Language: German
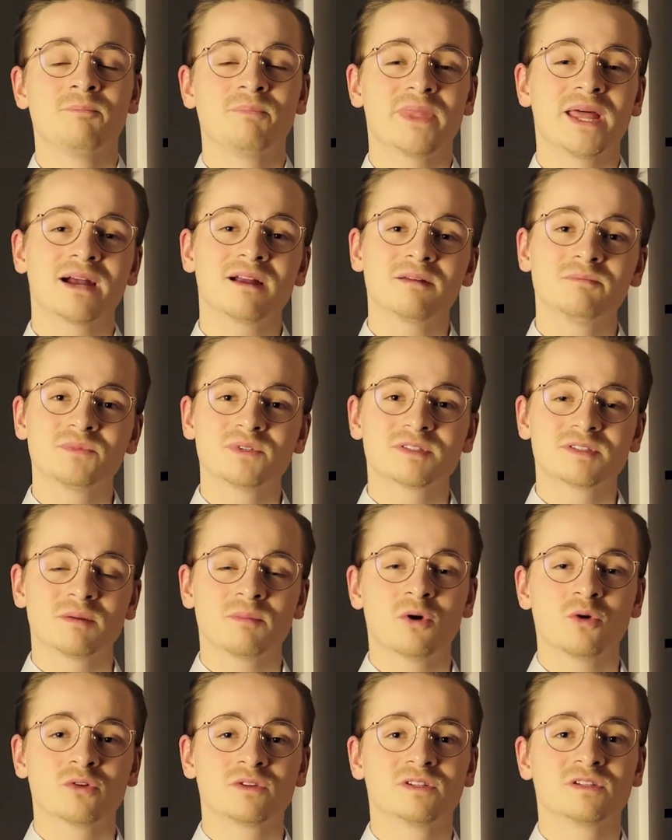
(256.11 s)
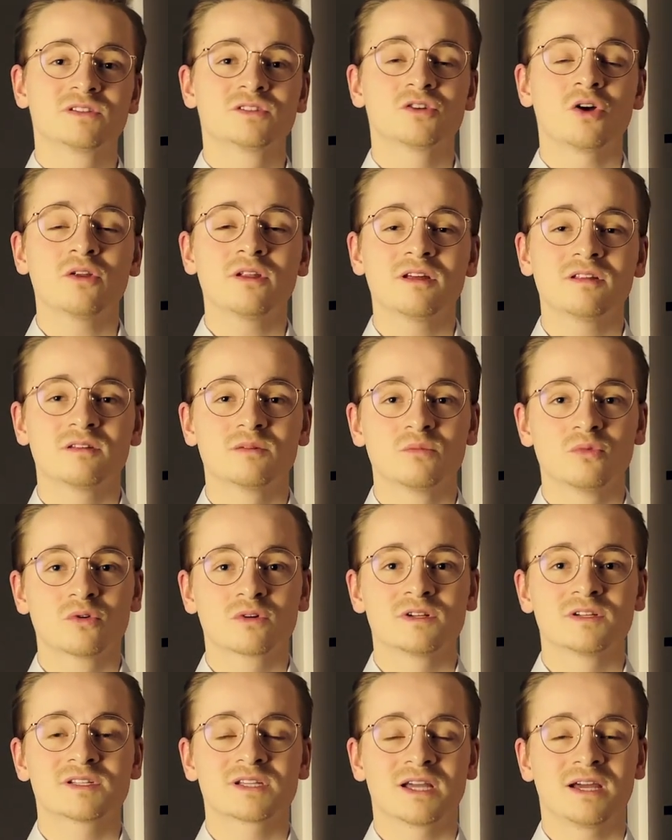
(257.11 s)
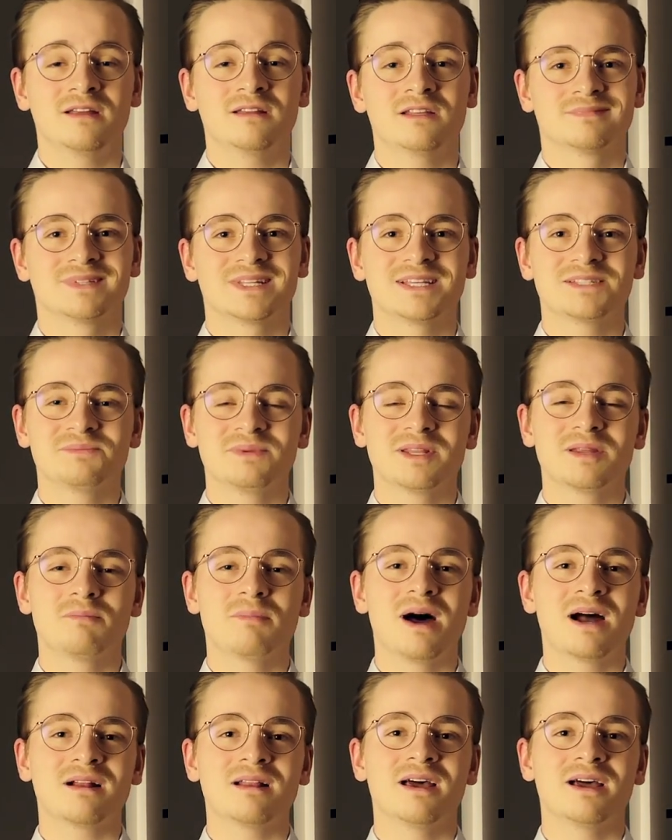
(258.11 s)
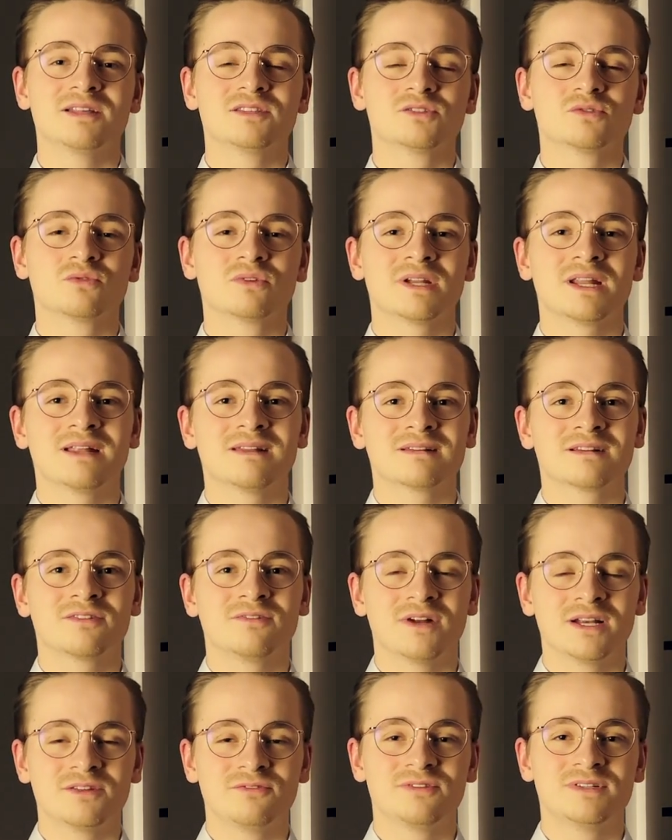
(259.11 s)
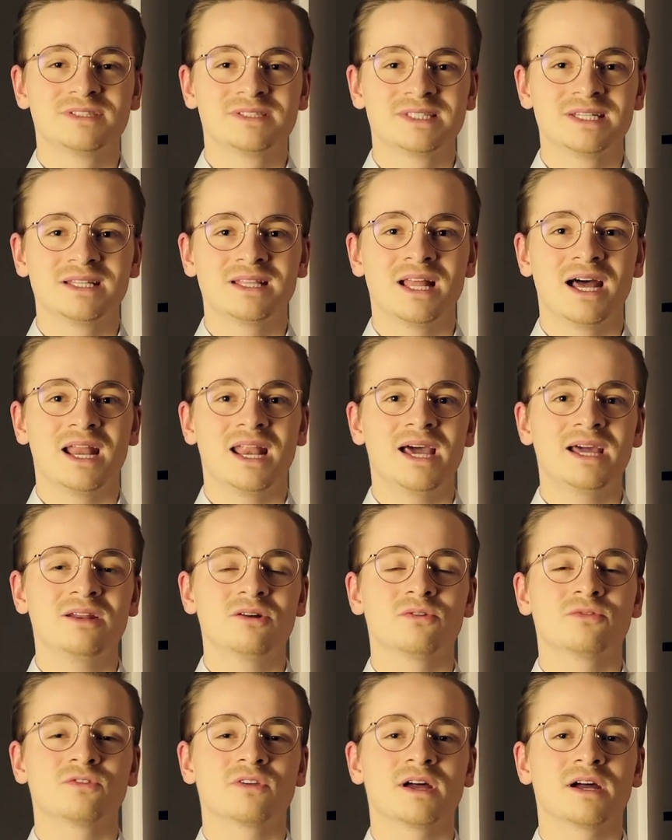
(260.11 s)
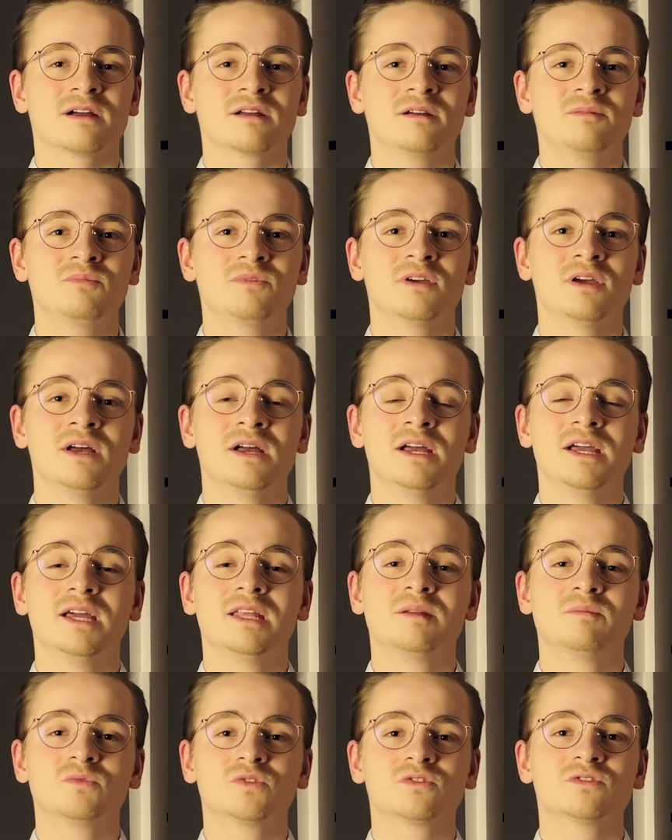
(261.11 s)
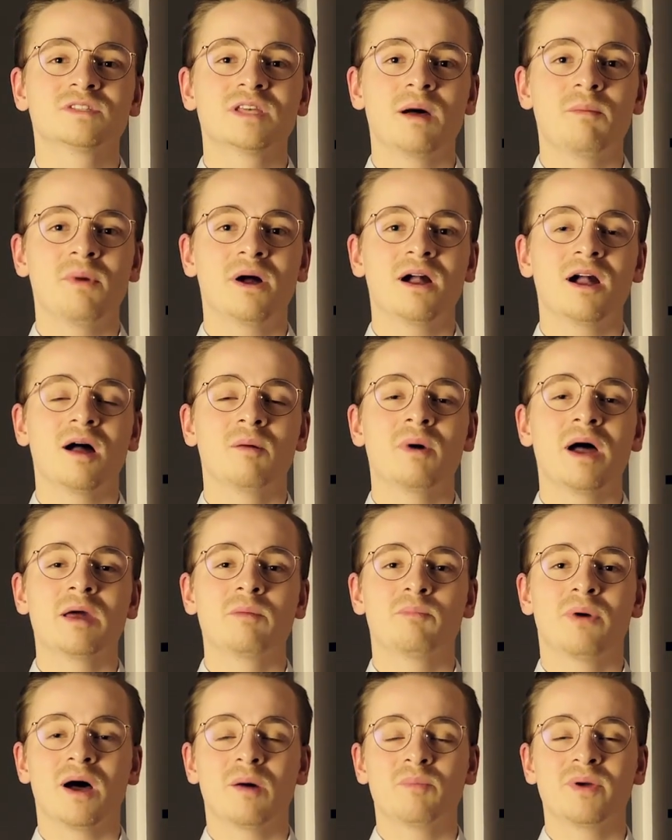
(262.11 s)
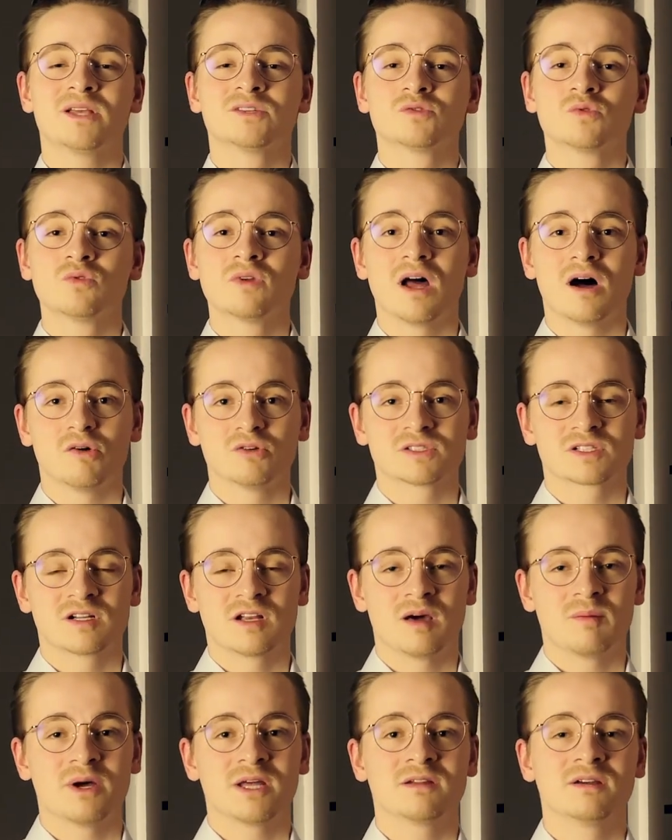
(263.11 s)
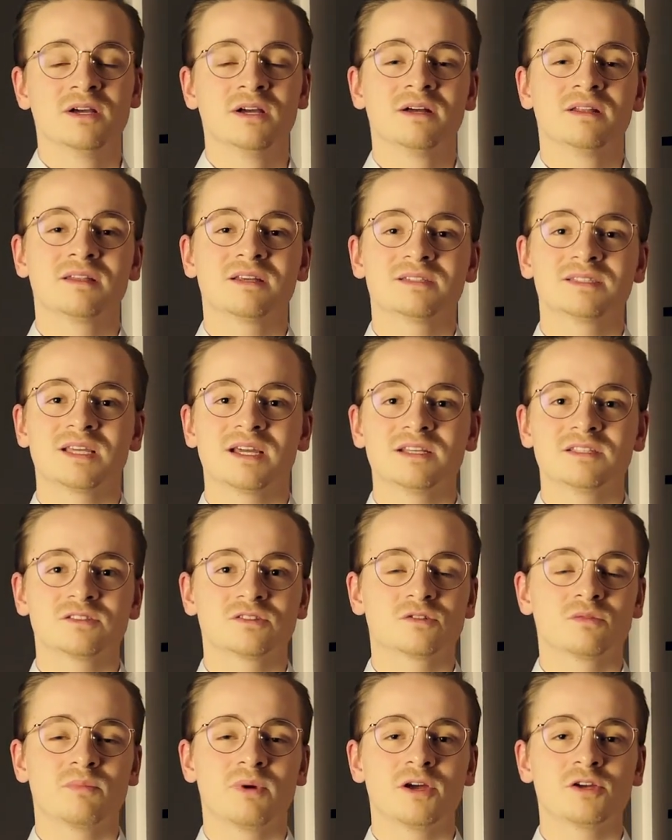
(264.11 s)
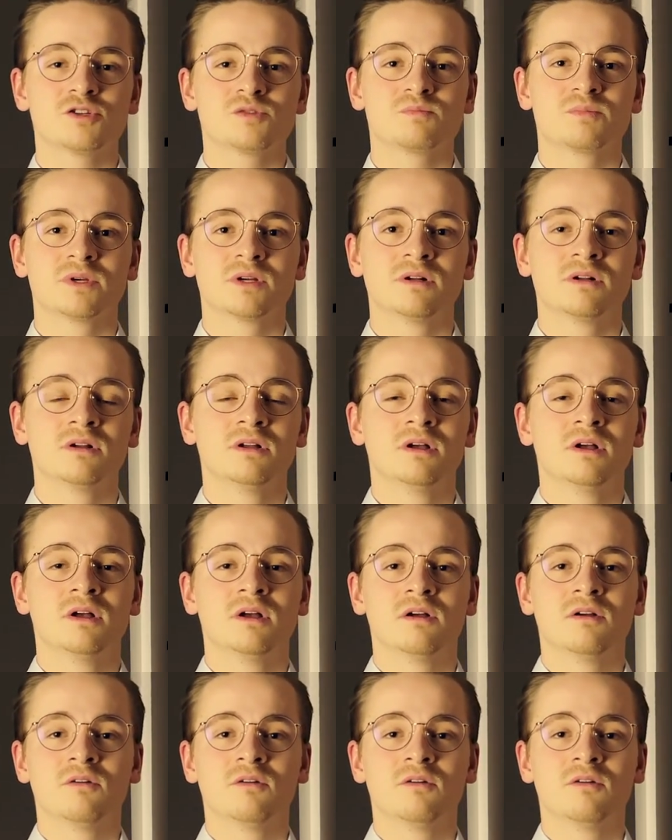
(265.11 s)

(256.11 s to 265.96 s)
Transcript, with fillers: Dann gibt es aber auch die gesonderte Möglichkeit, dass man dem Makler einen sogenannten qualifizierten Alleinauftrag gibt, in dem Zusammenhang aber ein paar Personen ausklammert. Das heißt zum Beispiel